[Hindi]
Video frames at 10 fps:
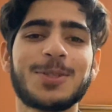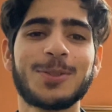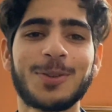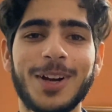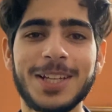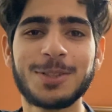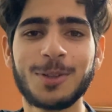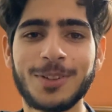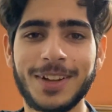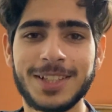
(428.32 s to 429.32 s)
सो
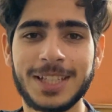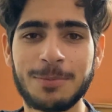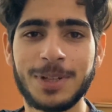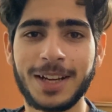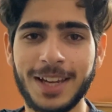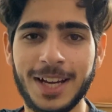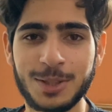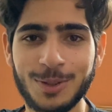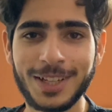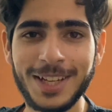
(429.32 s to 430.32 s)
गुरुद्वारा साहब जाके आ
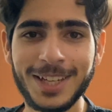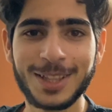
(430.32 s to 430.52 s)
चुके हैं